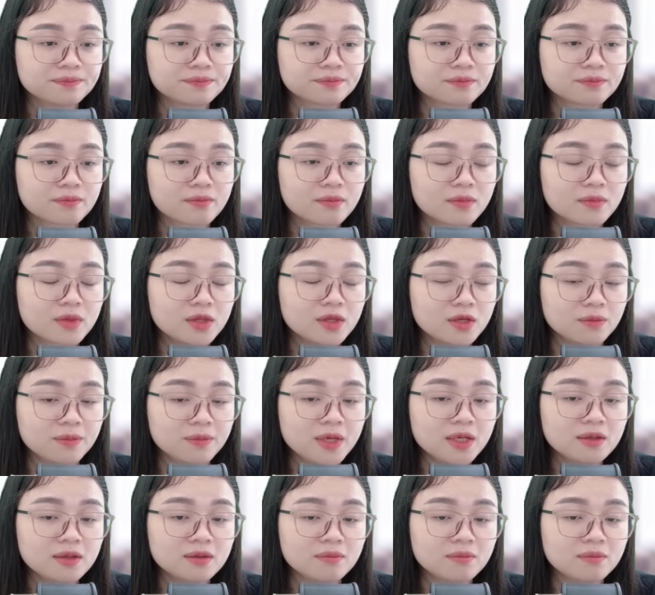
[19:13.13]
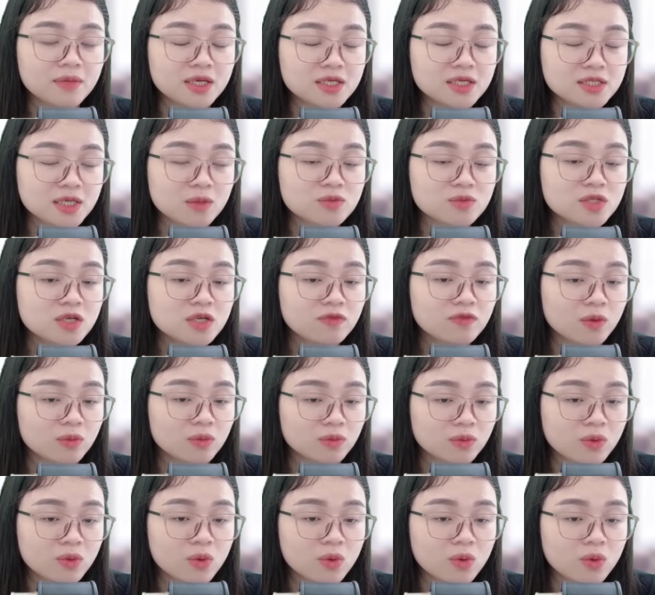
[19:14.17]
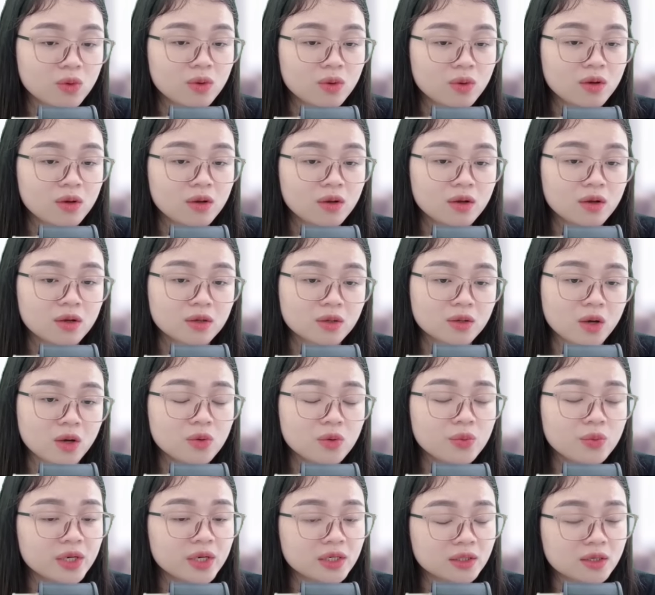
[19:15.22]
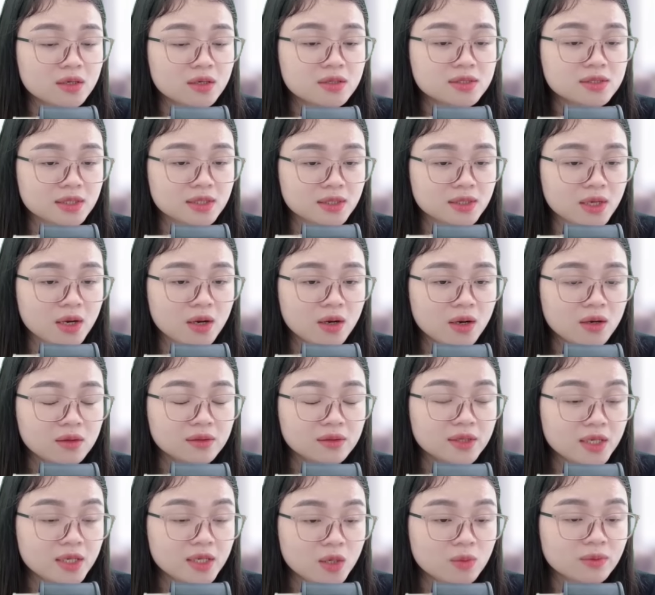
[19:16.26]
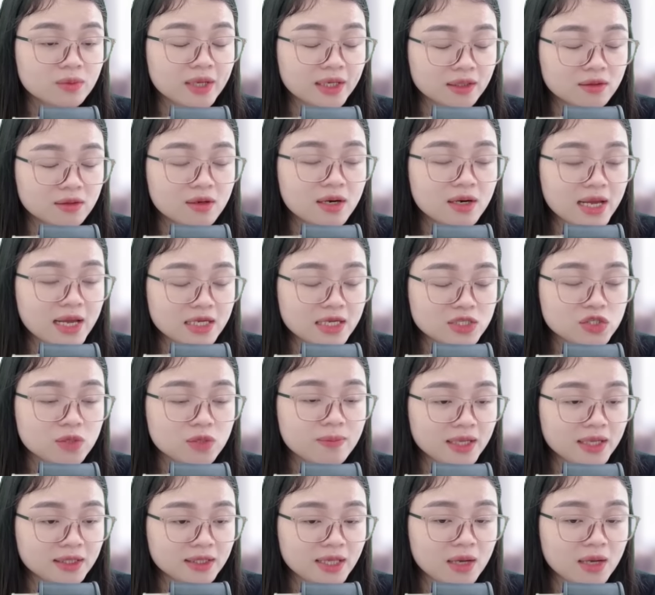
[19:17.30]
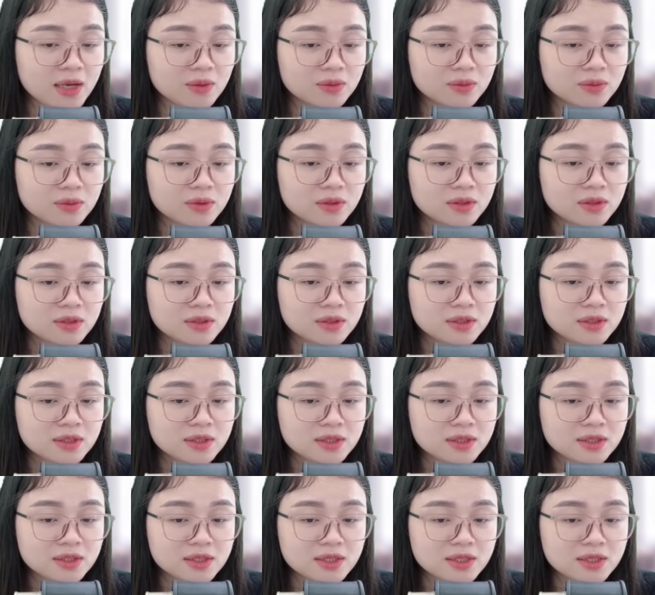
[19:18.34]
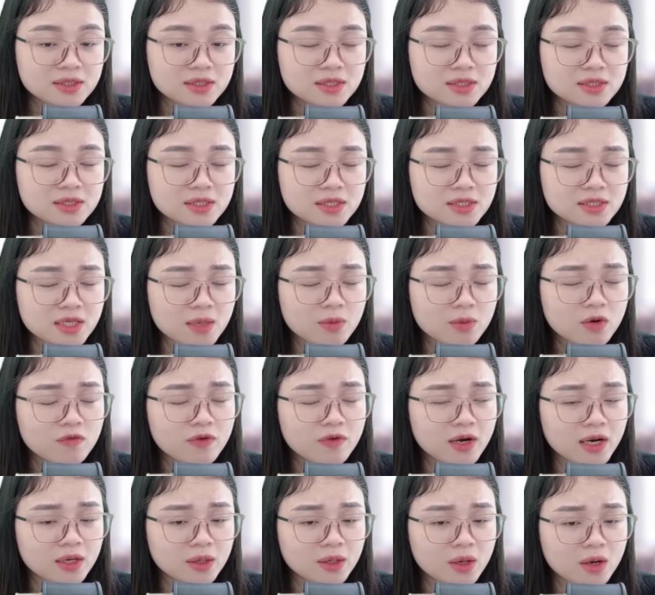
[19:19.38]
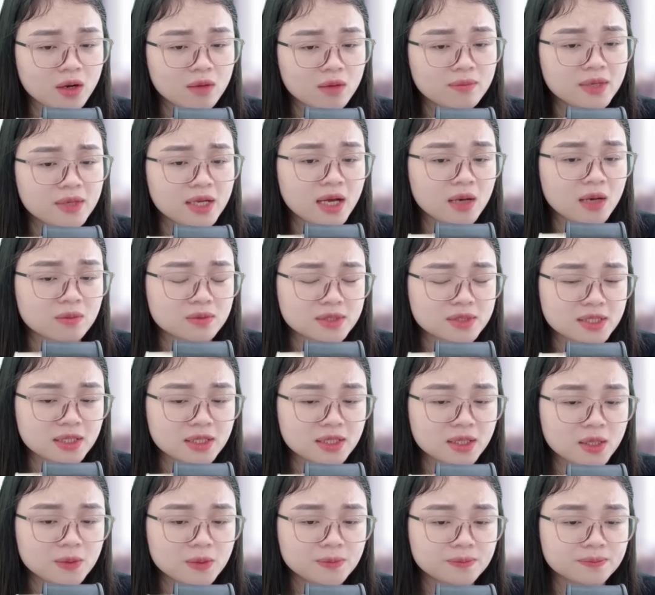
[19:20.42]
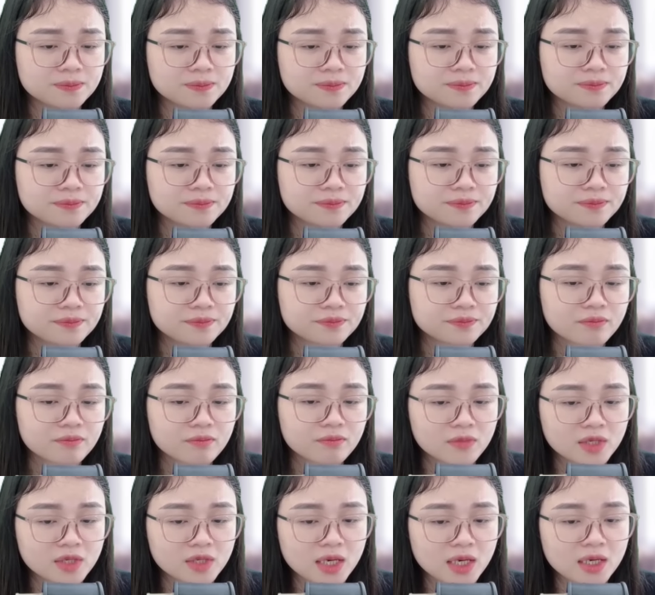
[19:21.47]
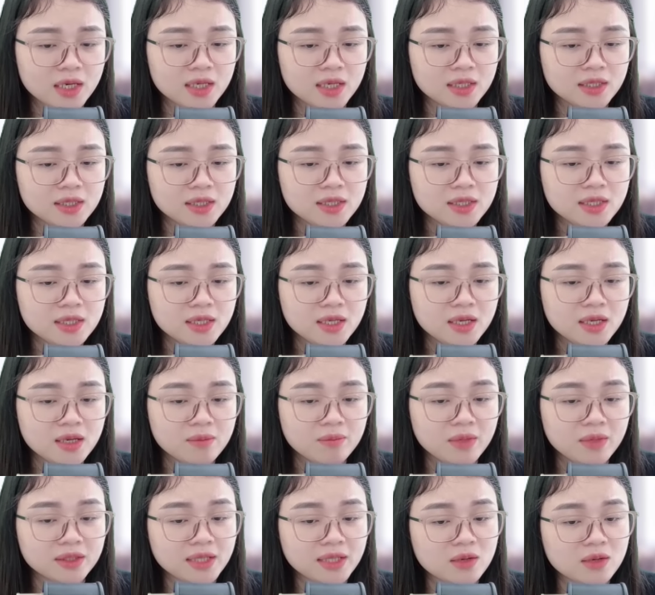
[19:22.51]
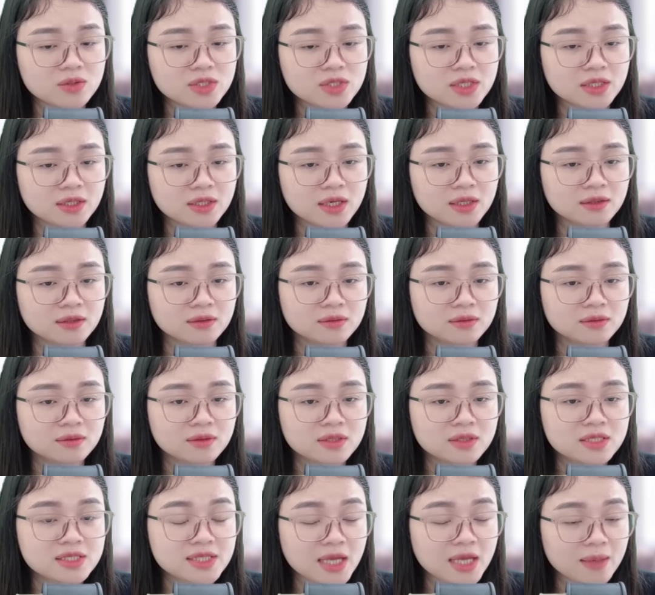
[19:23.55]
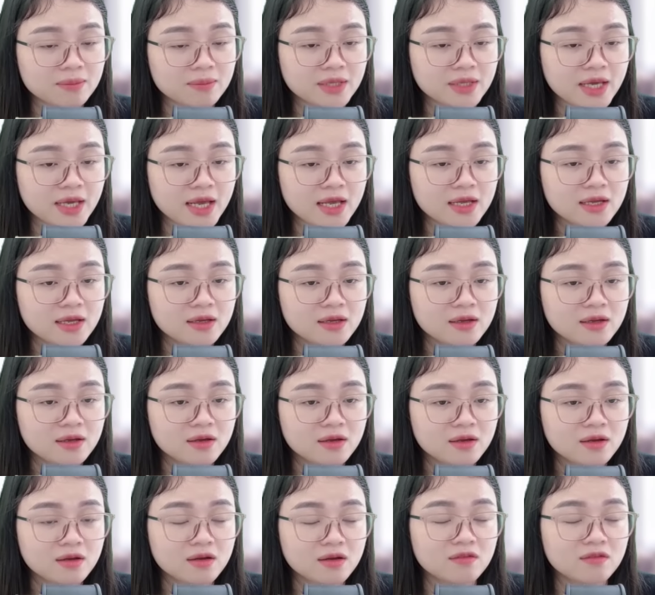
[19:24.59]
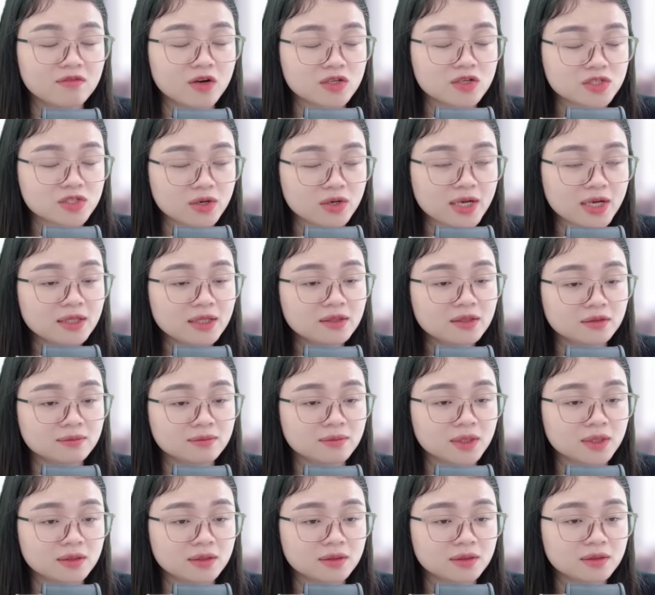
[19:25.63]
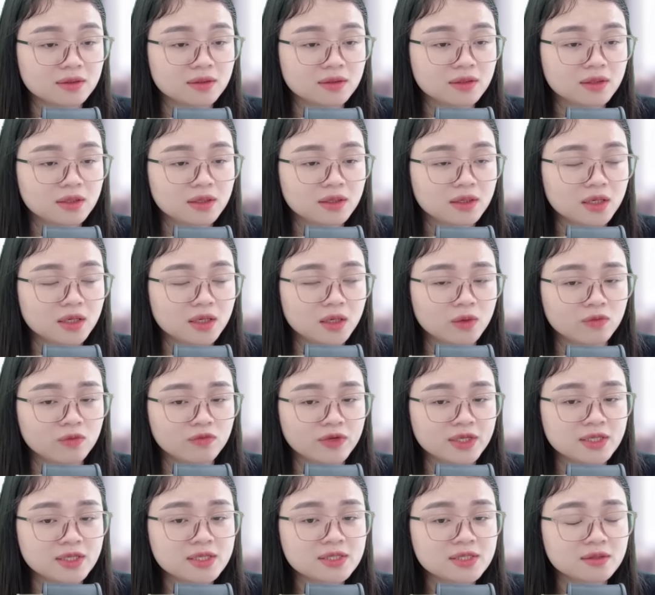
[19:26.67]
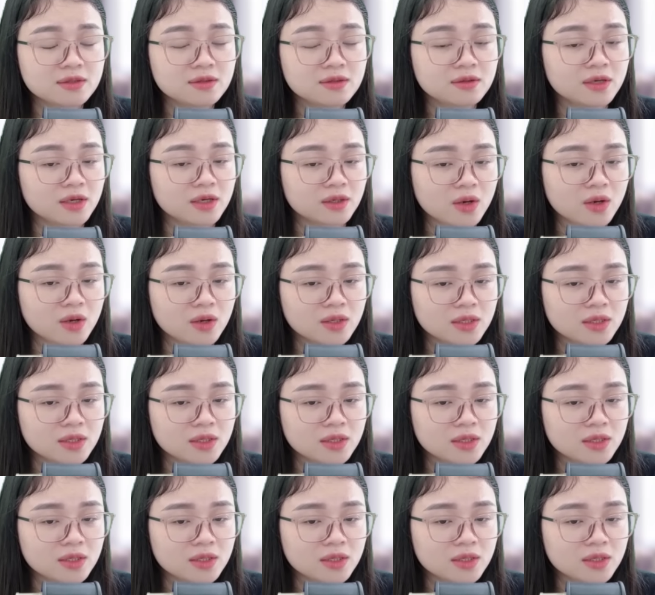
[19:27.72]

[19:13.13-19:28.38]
Nhưng biết bên trong chiếc vòng cổ Có huyền cơ gì đó Nên ông đành đưa lại cho bà Thảo Chị xem có phải là nó bị hỏng gì không Nhận lấy Bà Thảo chỉ cần chạm nhẹ Vỏ sò đã tự mở Ông Vĩnh giữ người khó hiểu